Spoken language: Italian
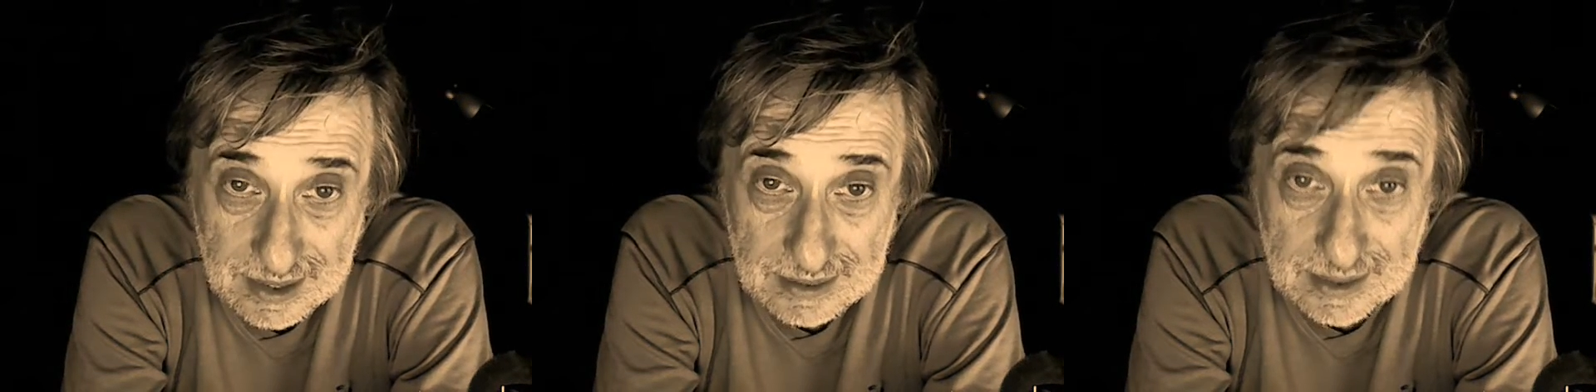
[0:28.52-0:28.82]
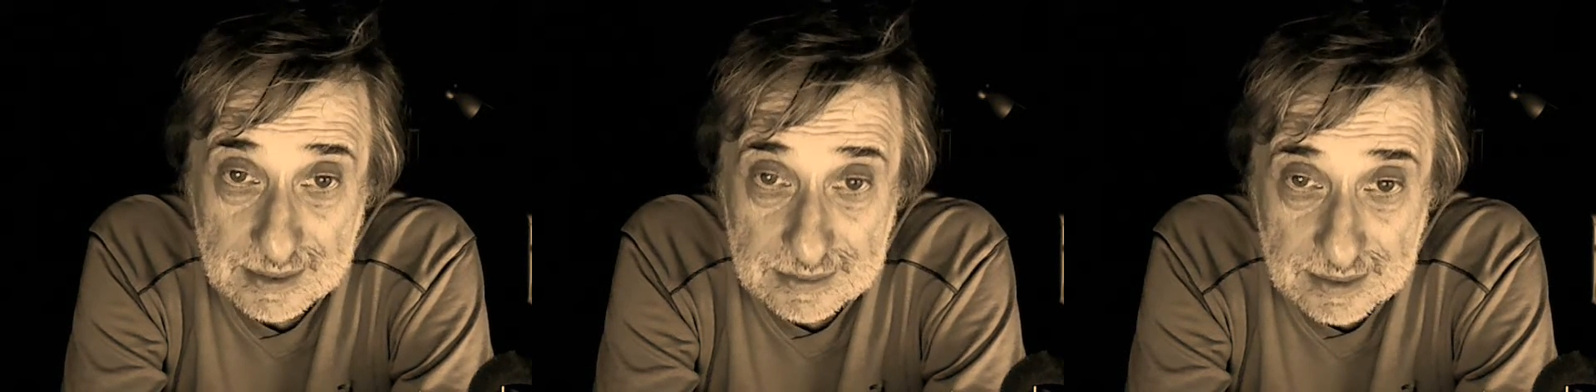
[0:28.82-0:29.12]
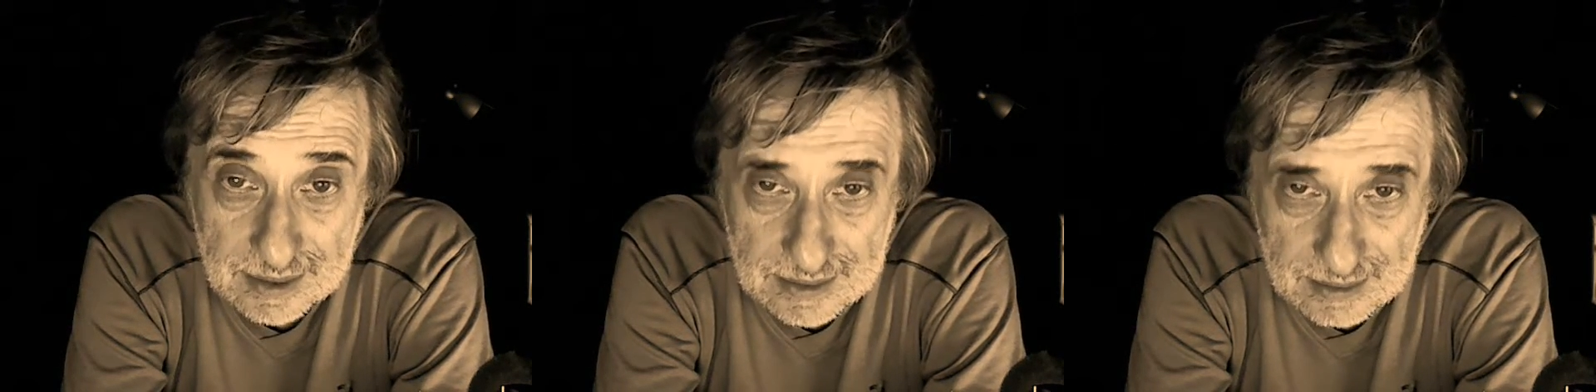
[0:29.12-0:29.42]
Le
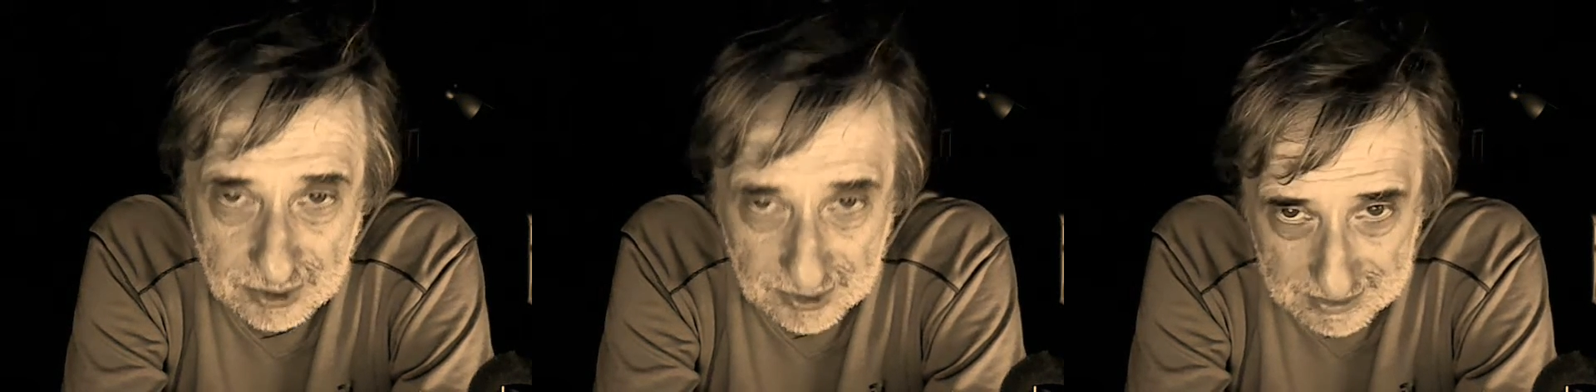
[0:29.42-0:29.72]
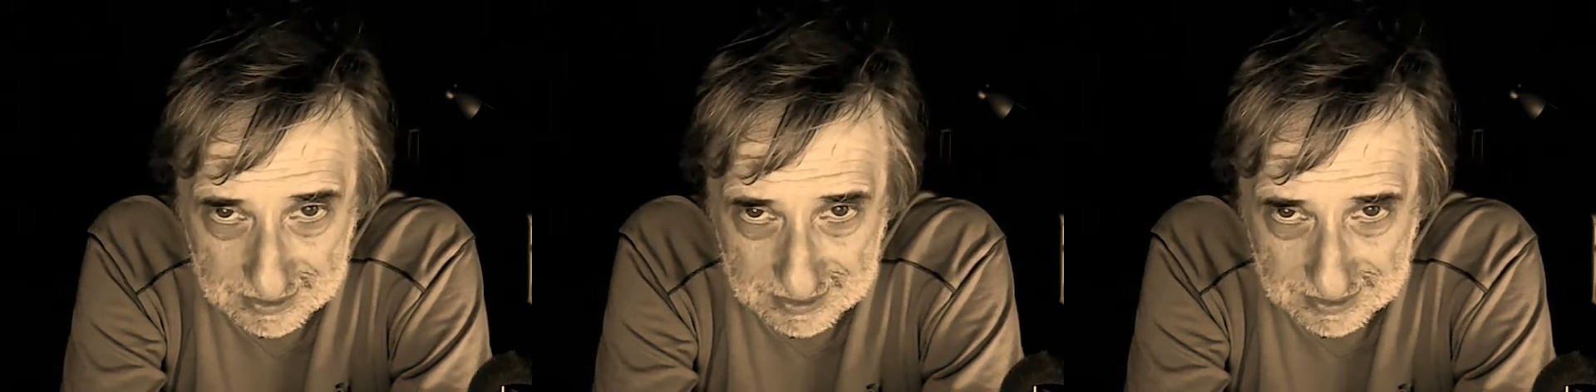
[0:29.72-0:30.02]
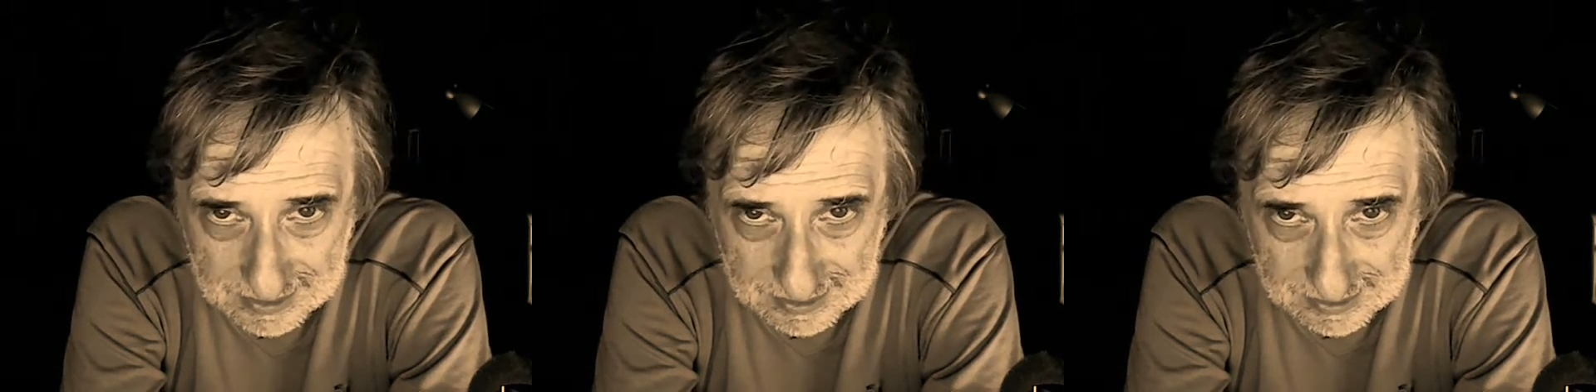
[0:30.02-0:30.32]
lettere d'amore,
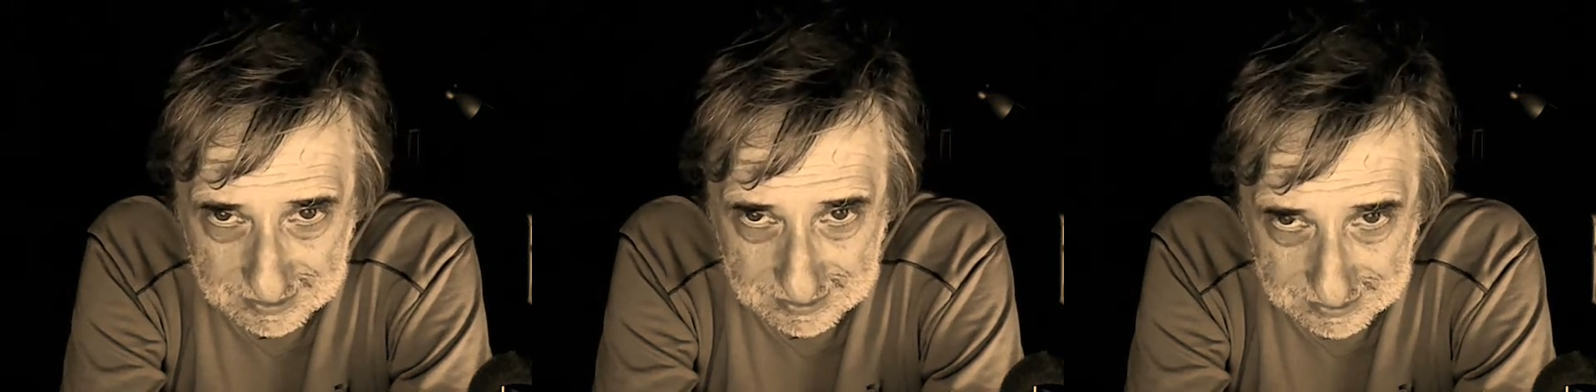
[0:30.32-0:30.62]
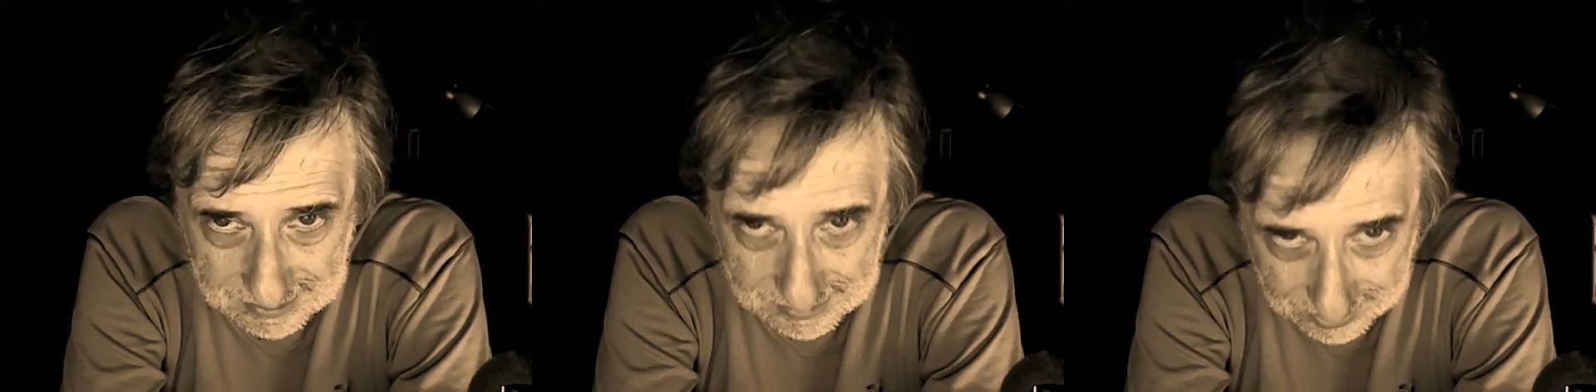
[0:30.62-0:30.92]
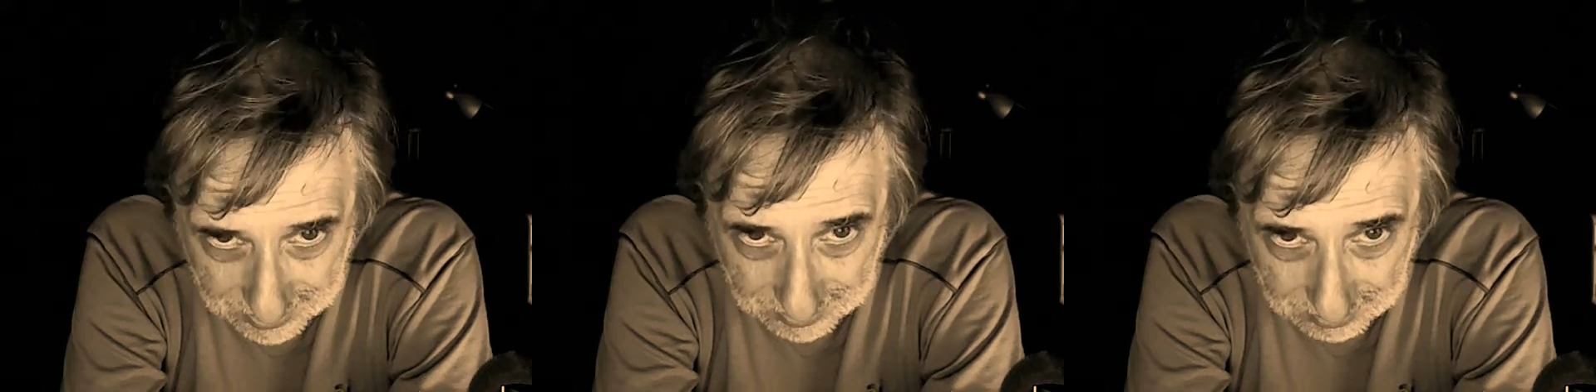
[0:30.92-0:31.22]
se
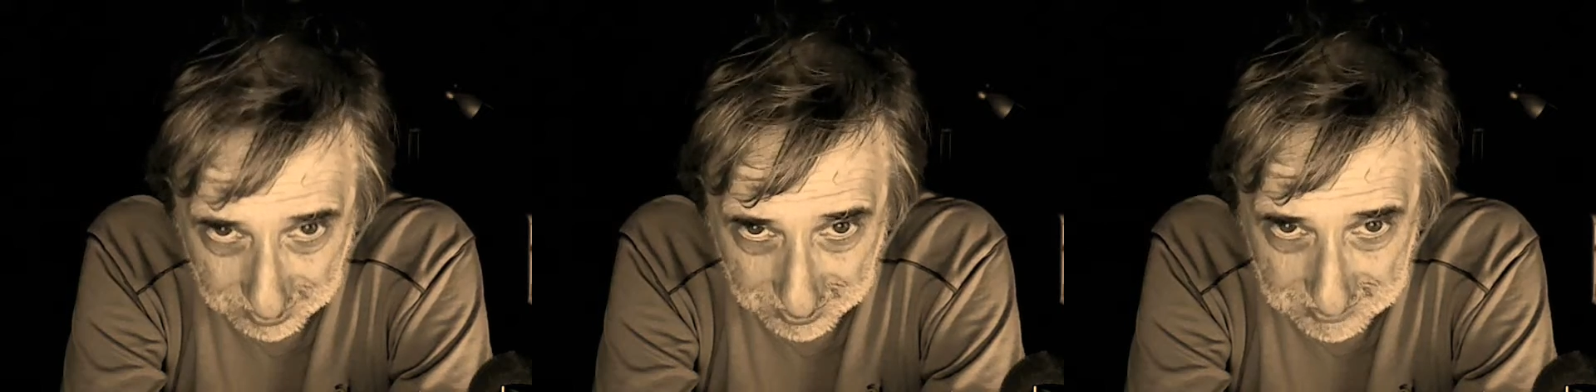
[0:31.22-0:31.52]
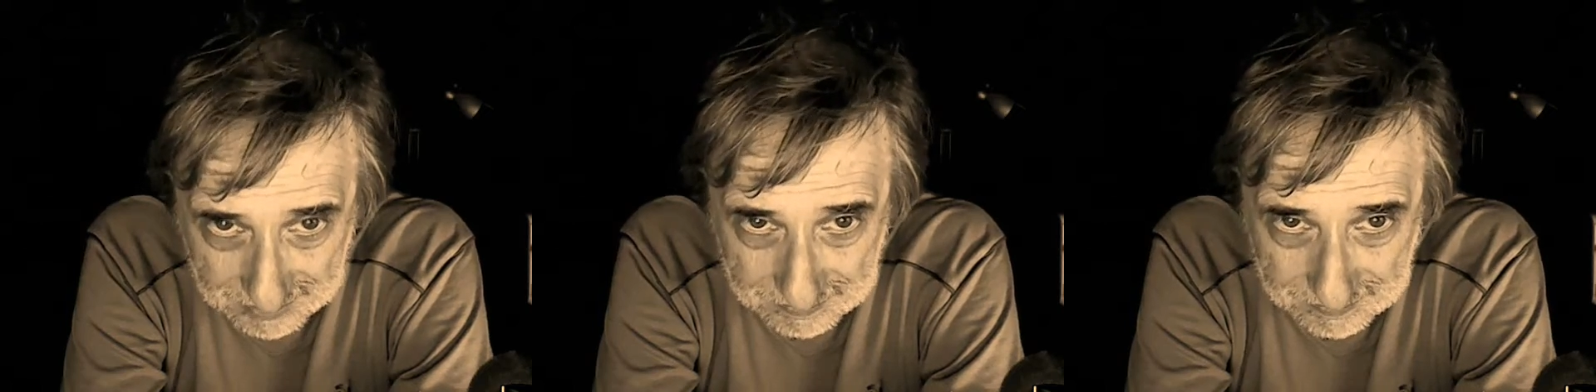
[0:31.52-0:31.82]
c'è l'amore,